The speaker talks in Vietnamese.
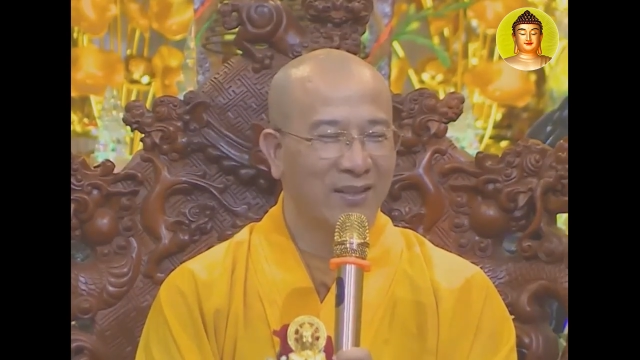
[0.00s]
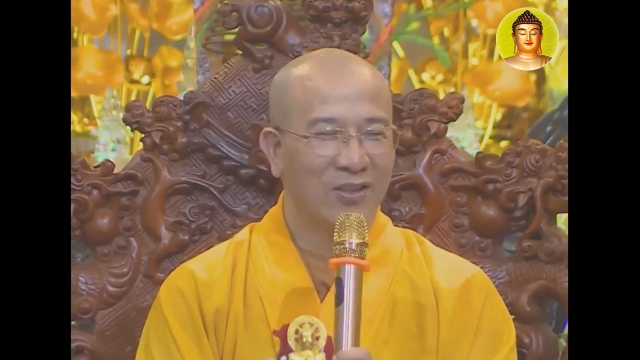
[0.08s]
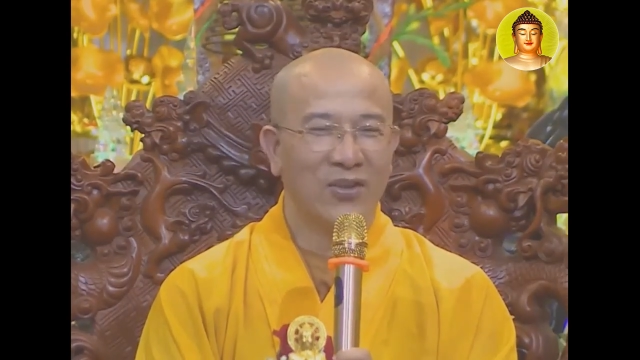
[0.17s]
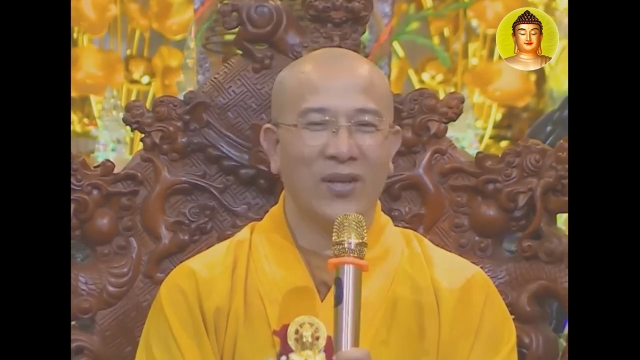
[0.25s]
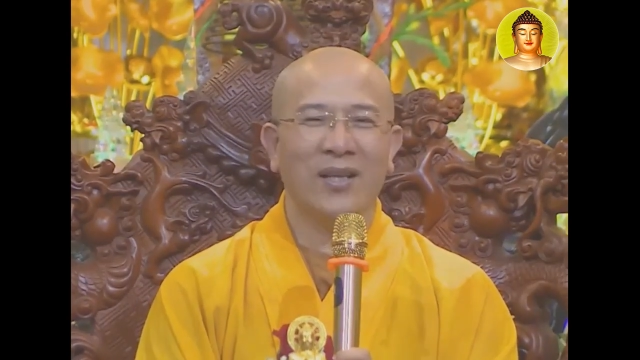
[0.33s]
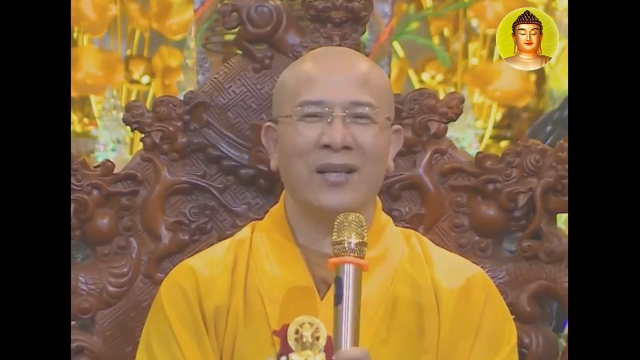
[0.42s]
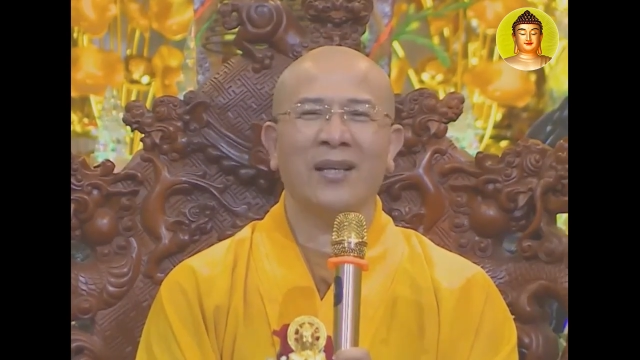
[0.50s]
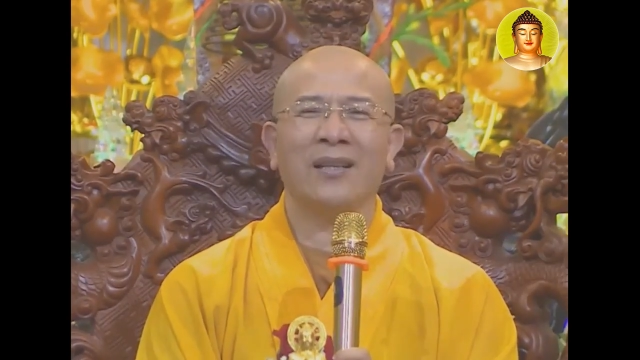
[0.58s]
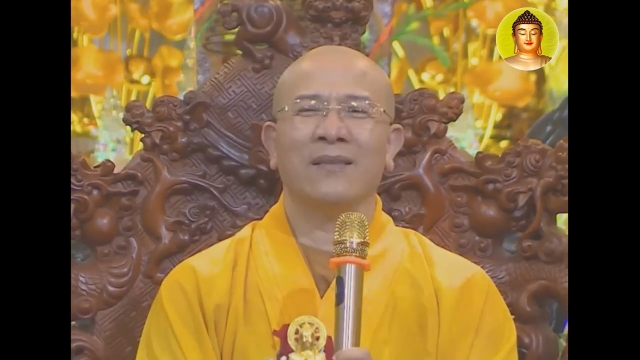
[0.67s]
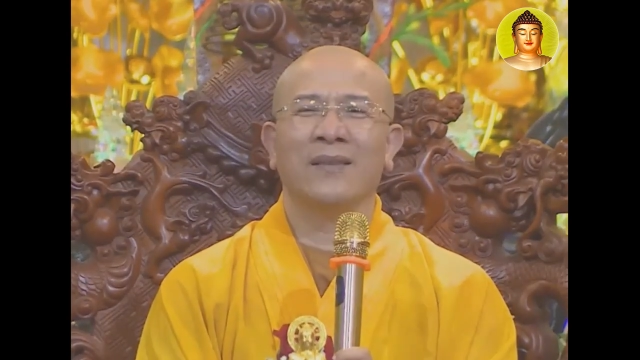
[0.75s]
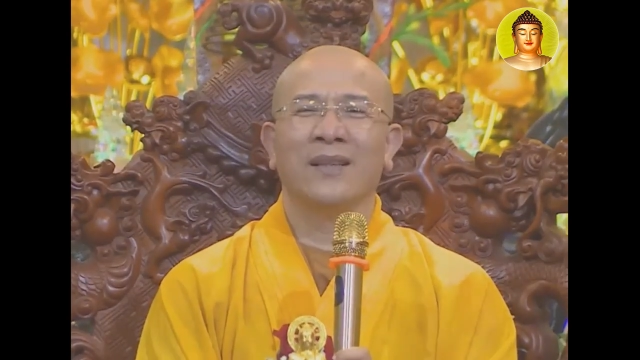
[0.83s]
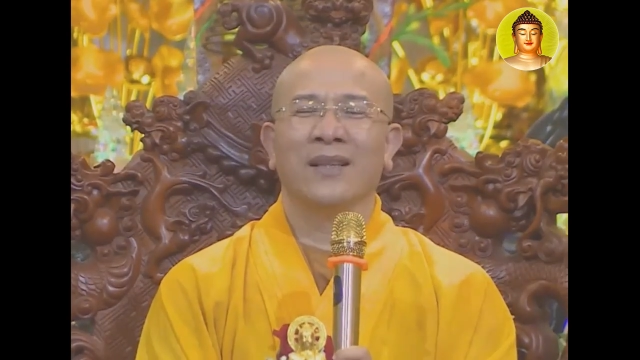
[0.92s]
Cho nên ấy,
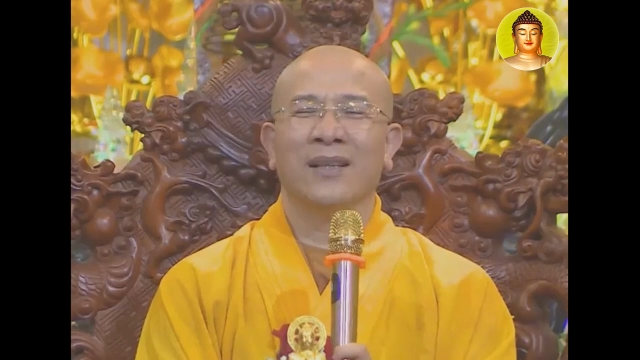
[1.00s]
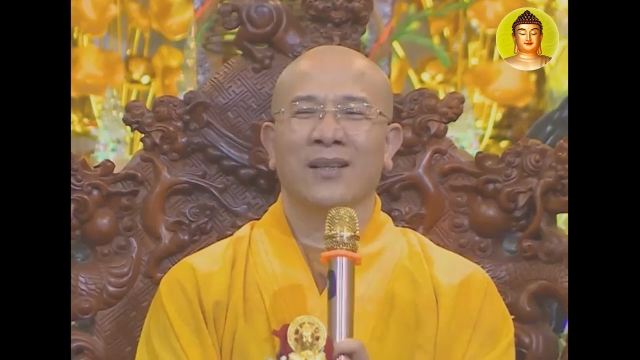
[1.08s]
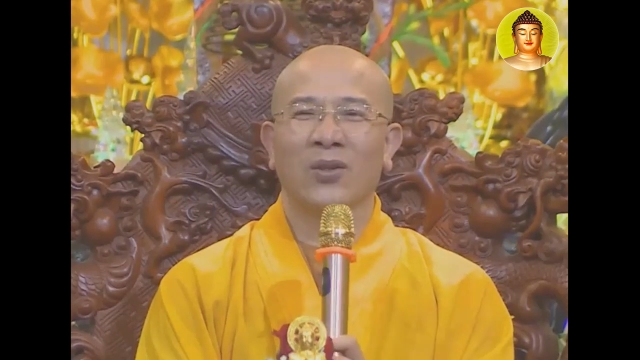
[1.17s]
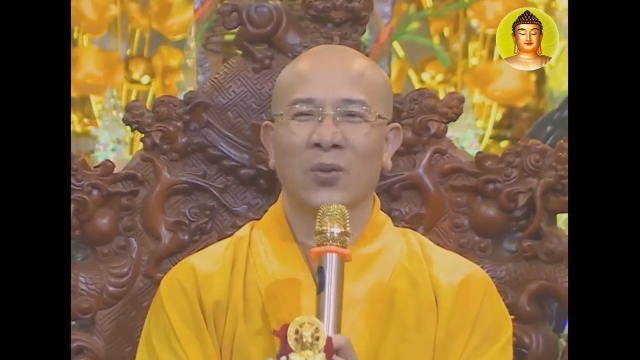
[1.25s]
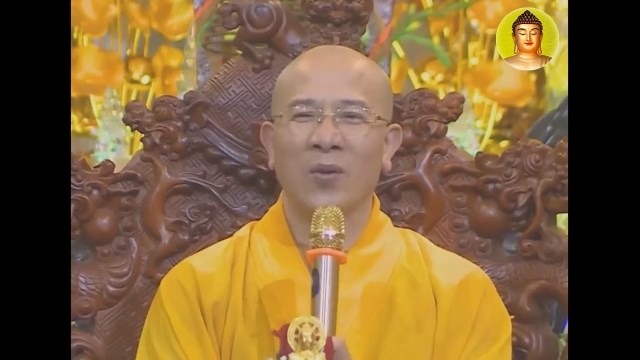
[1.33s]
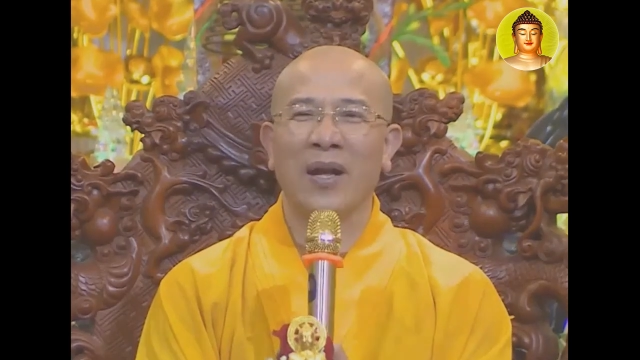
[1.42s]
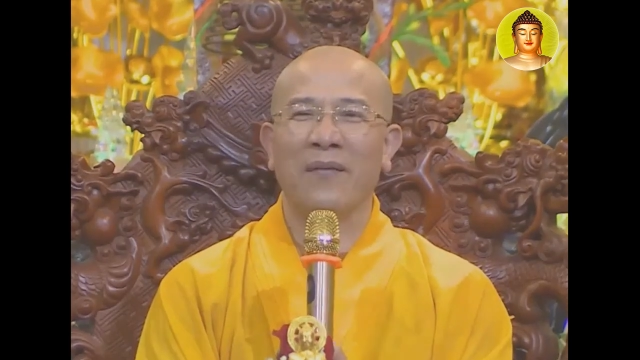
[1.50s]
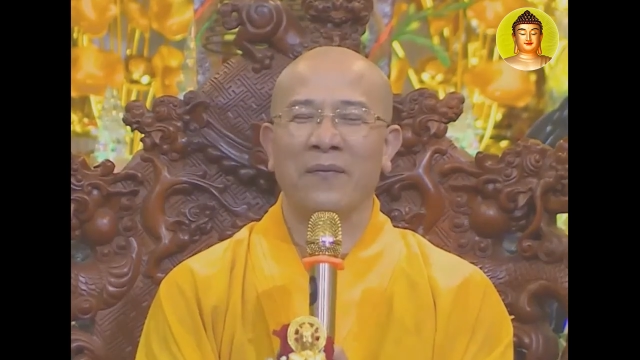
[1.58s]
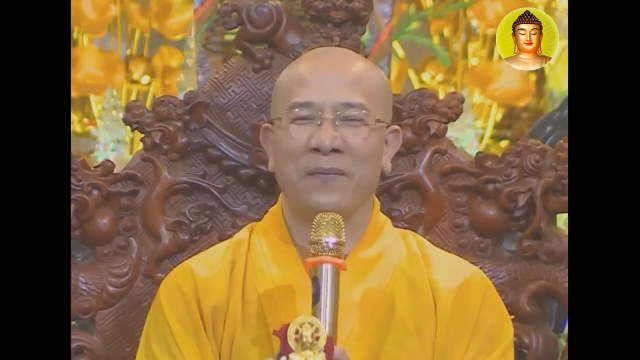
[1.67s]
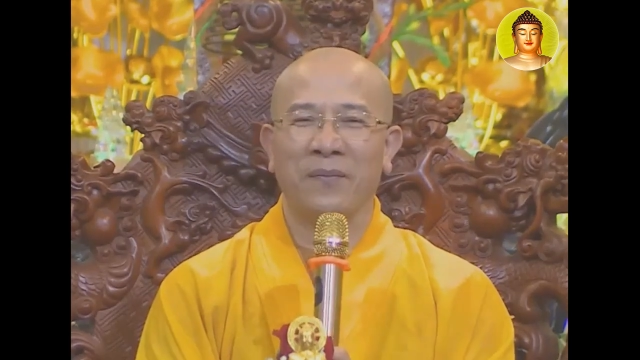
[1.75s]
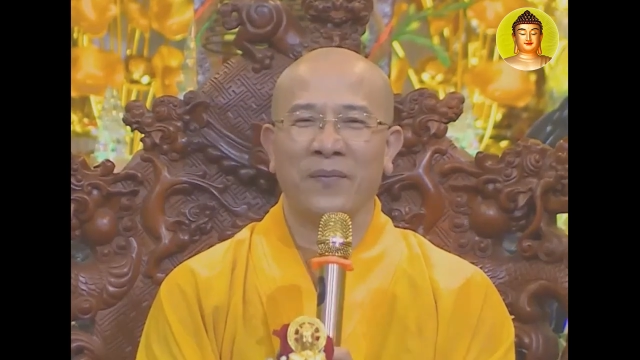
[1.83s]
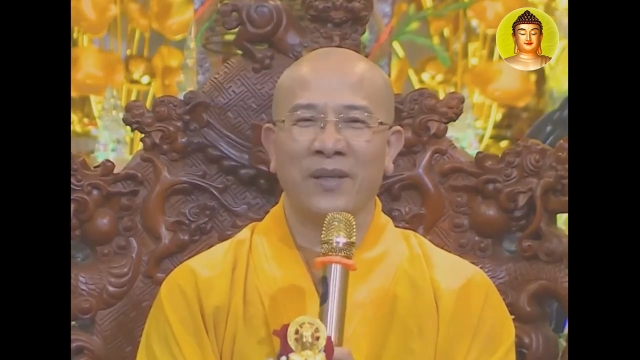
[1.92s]
đúng là
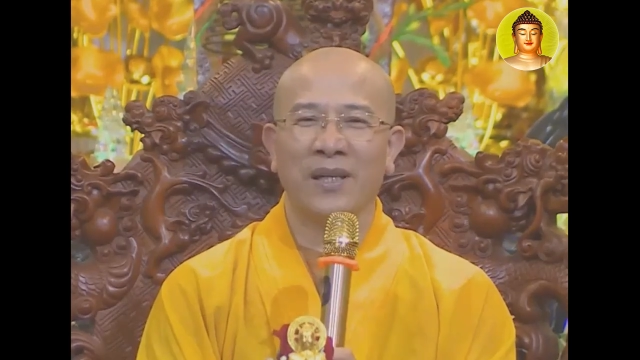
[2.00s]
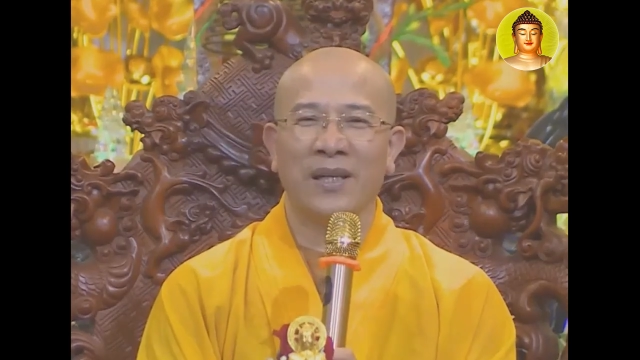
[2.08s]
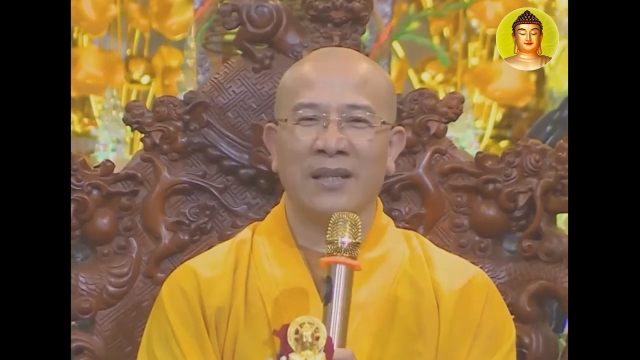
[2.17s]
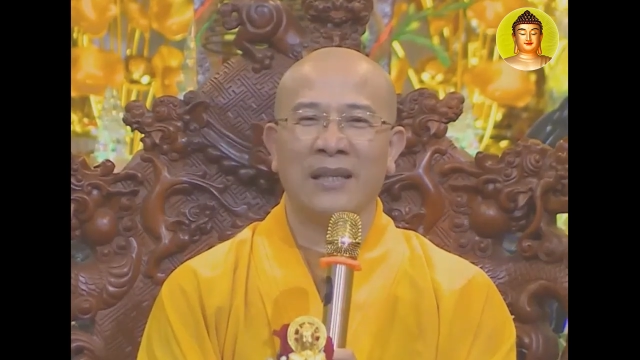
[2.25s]
người